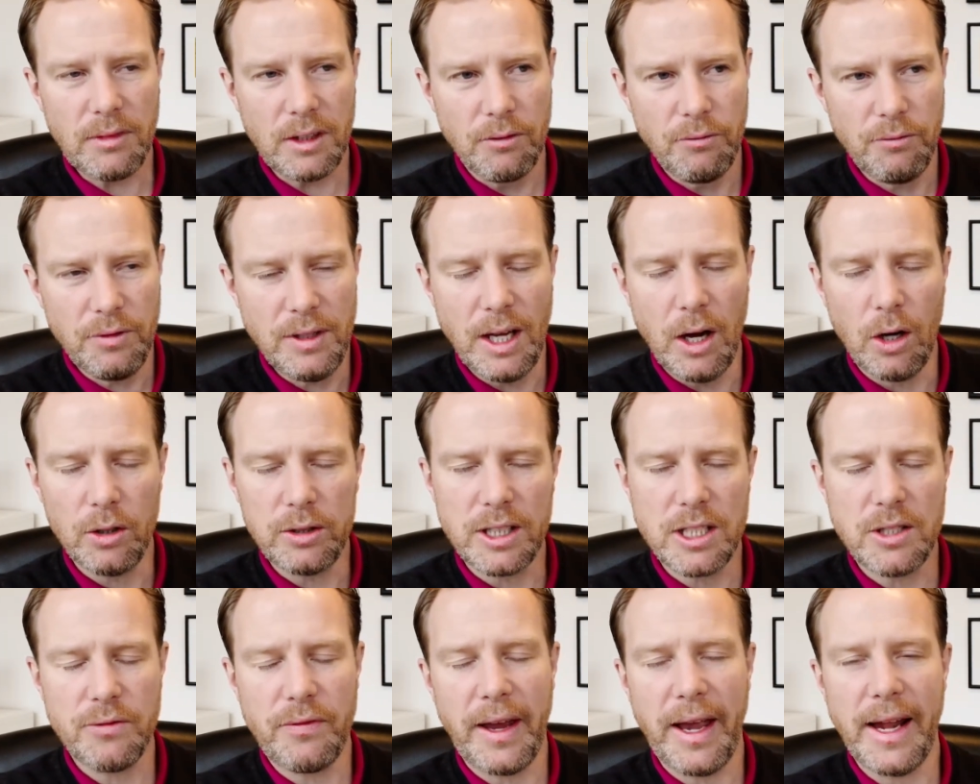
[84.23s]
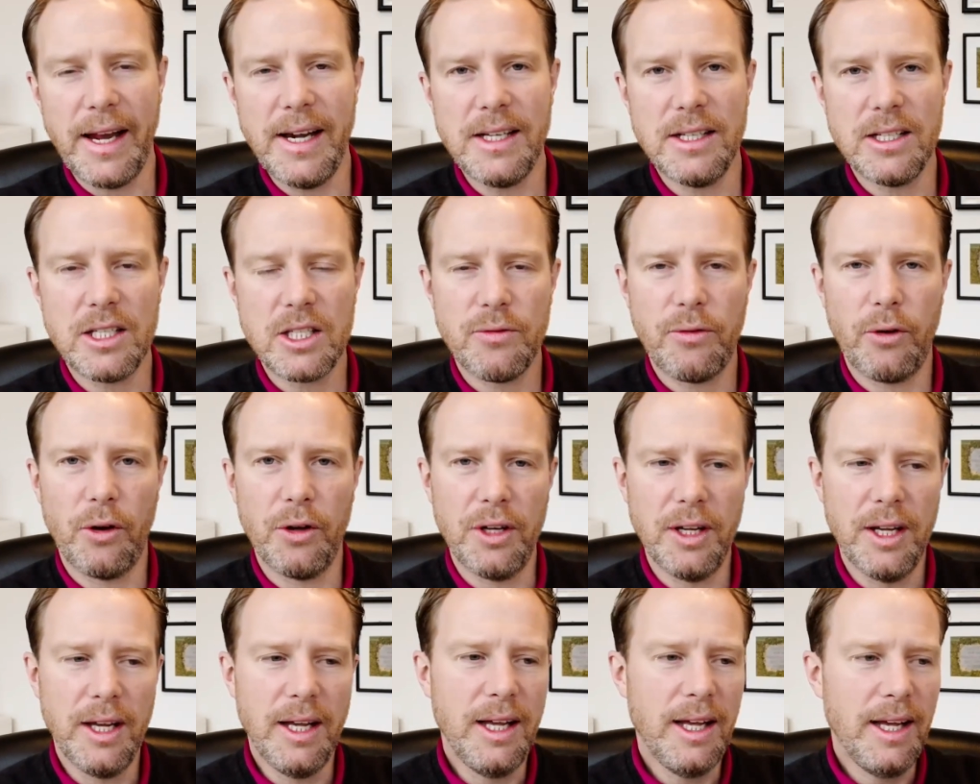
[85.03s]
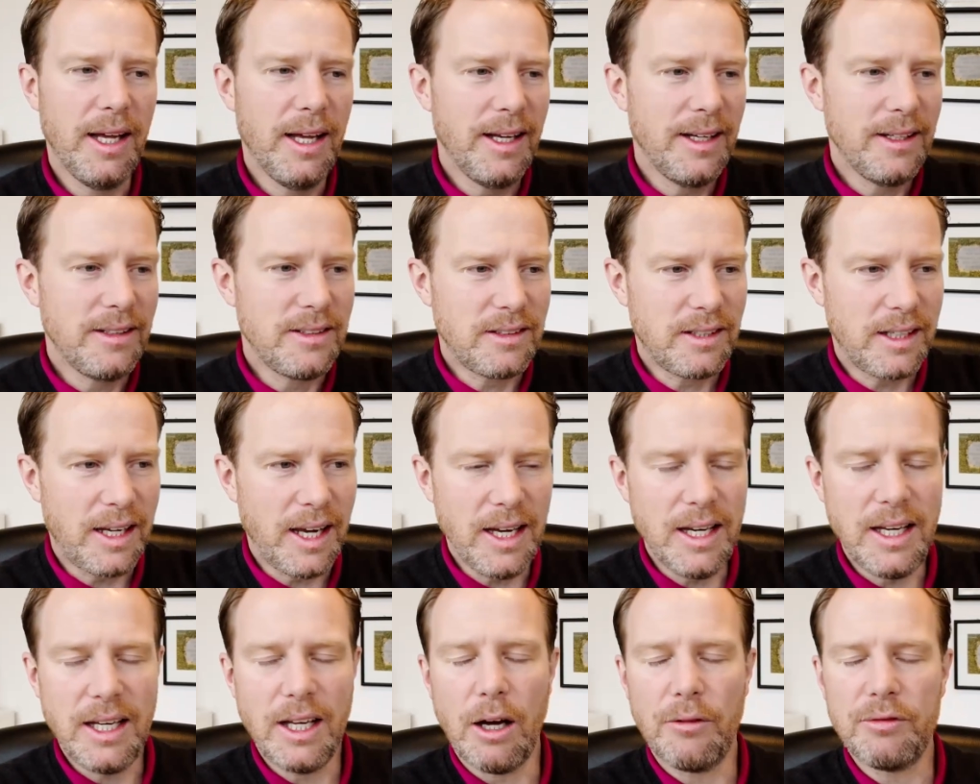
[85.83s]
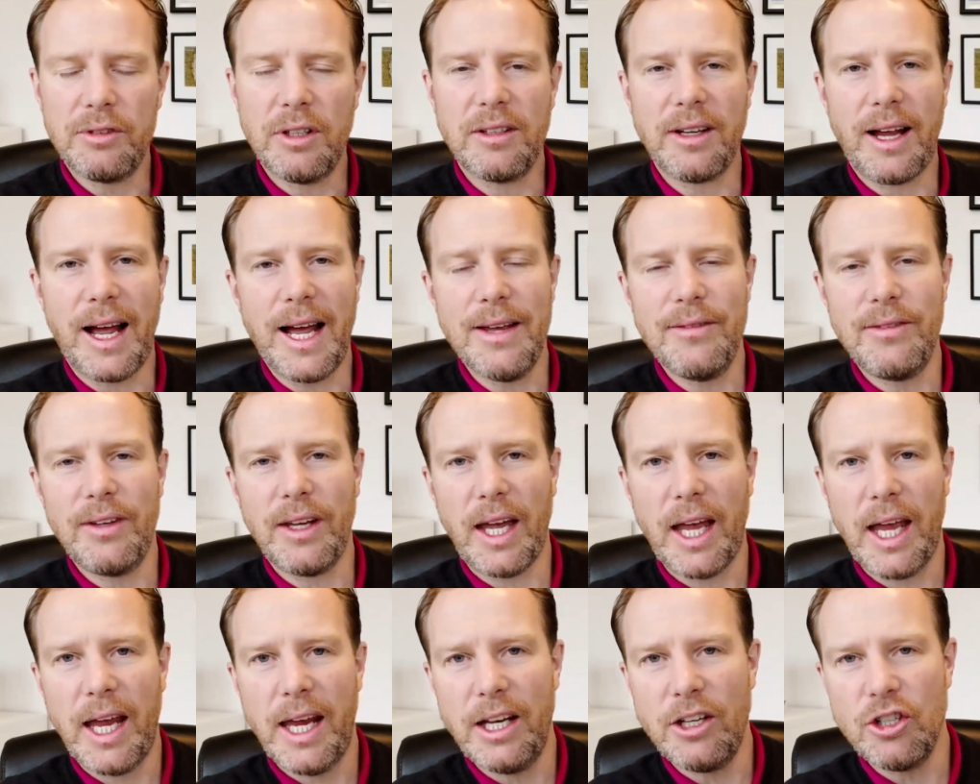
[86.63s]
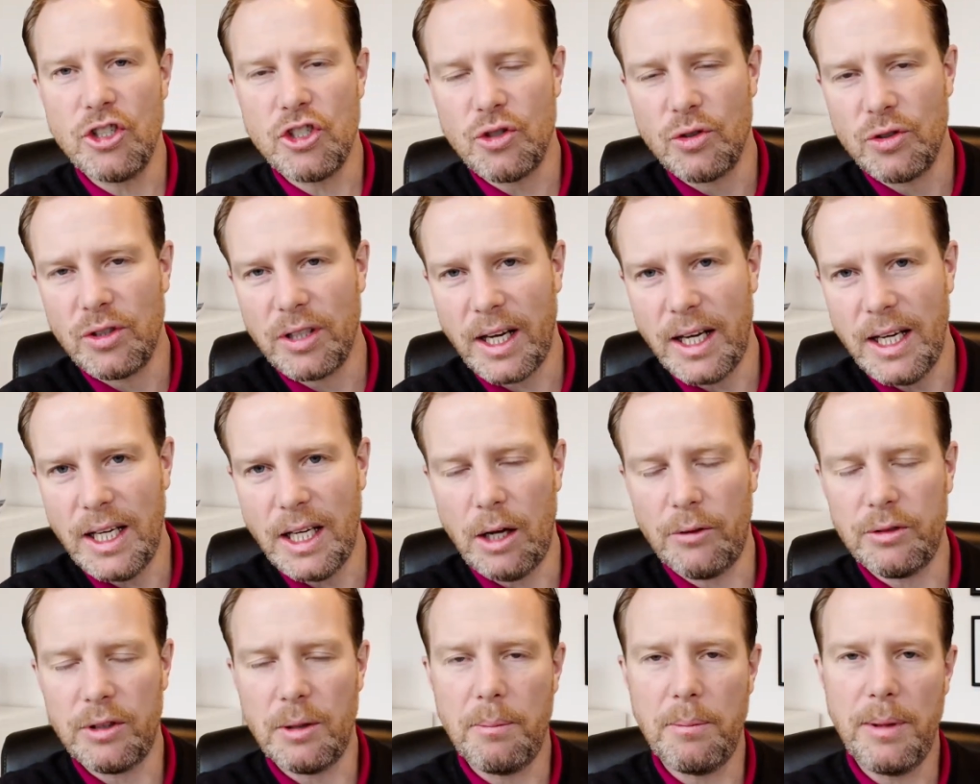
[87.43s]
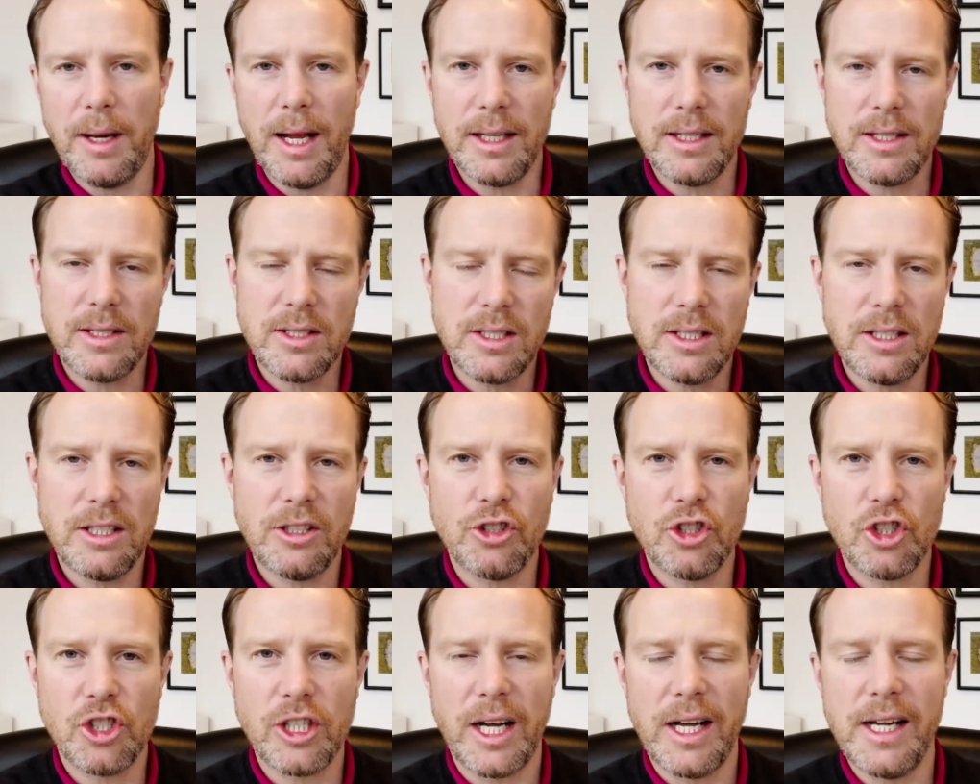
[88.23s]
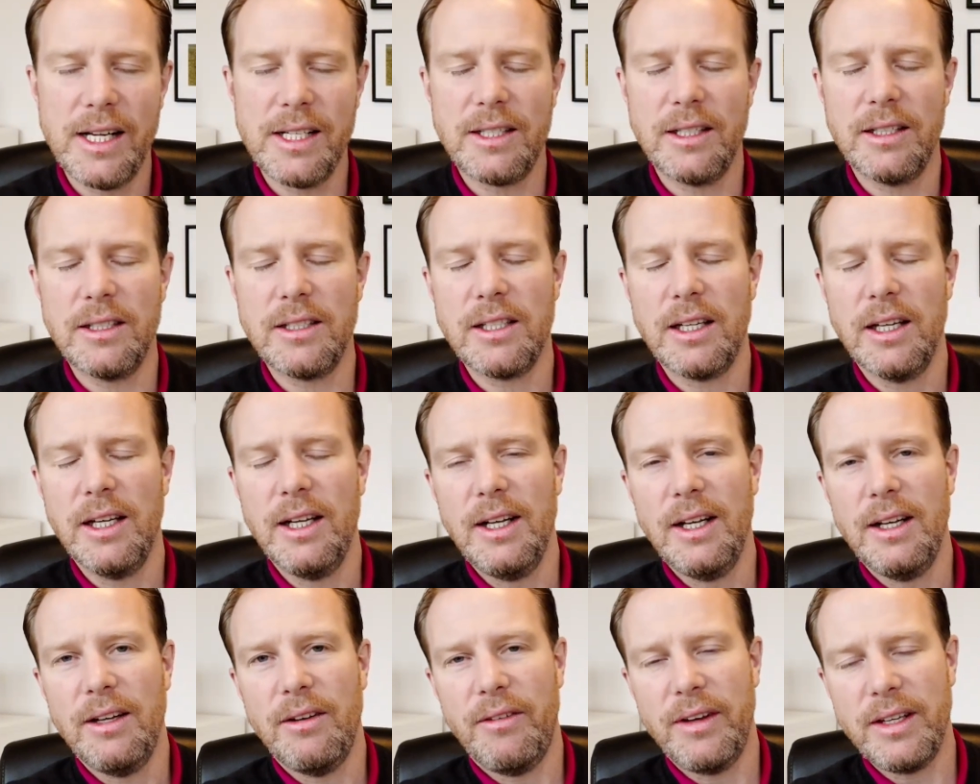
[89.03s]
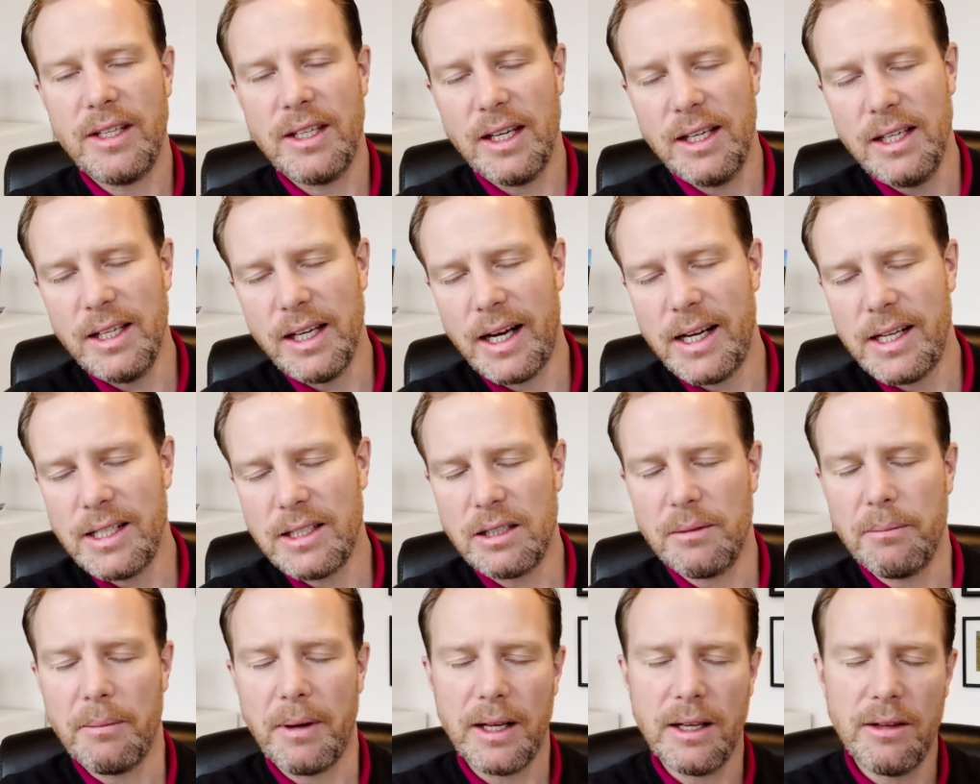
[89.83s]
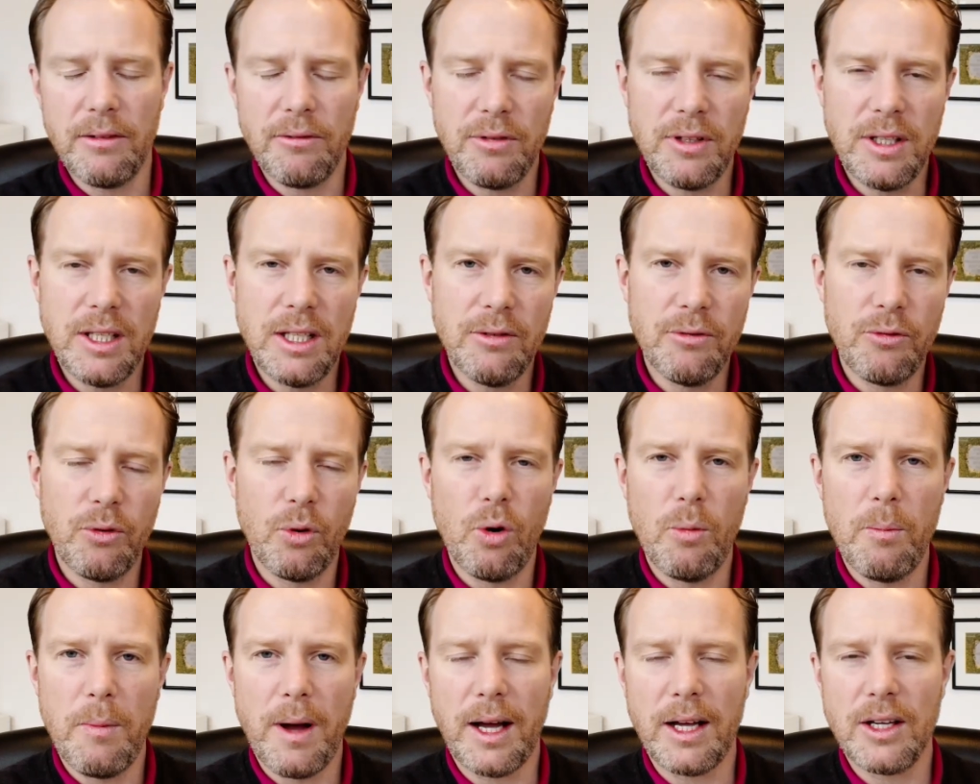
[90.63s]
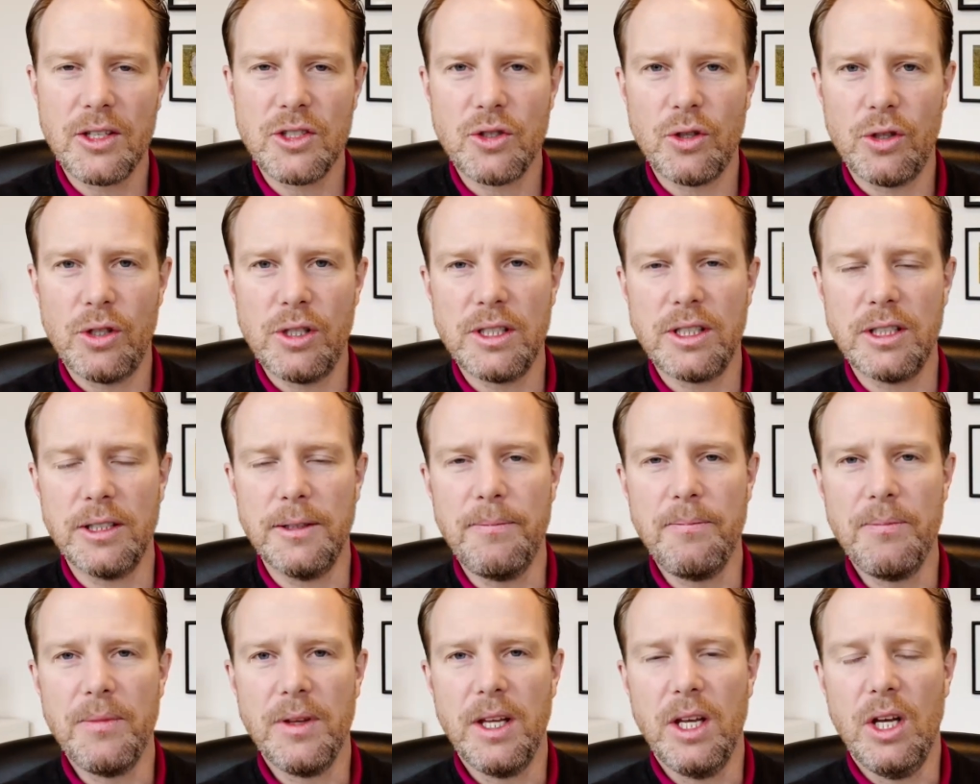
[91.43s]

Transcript: wie auch das Verhältnis von Training auf der Driving Range zu Training auf dem Platz sich gestaltet, welche Inhalte man wie, wo machen sollte.